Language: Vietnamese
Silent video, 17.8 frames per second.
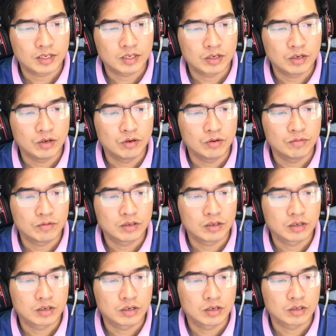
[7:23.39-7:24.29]
Bảo ngạc
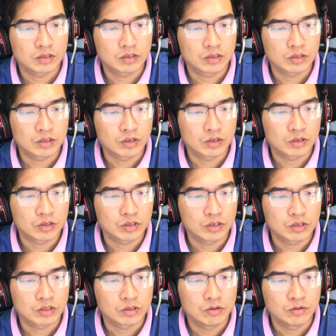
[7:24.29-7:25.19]
nhiên ngoái cổ
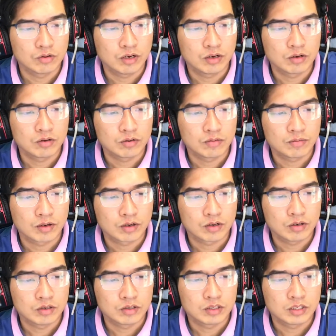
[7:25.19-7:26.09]
thẫn thờ hỏi:
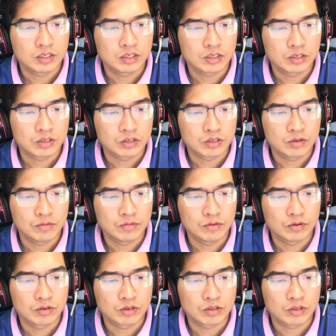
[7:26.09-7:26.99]
"Không còn,
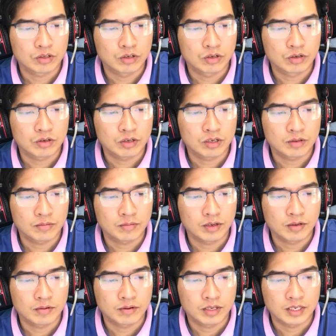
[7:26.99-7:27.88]
không còn là thế
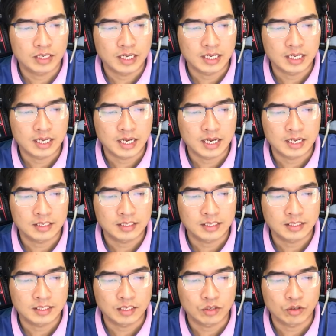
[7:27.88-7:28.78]
nào? Nó bị ai
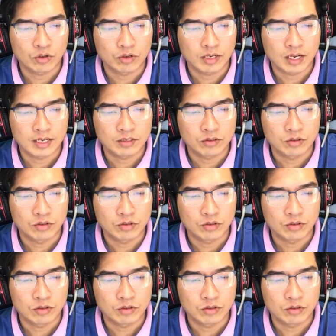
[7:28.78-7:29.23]
bắt mất sao?"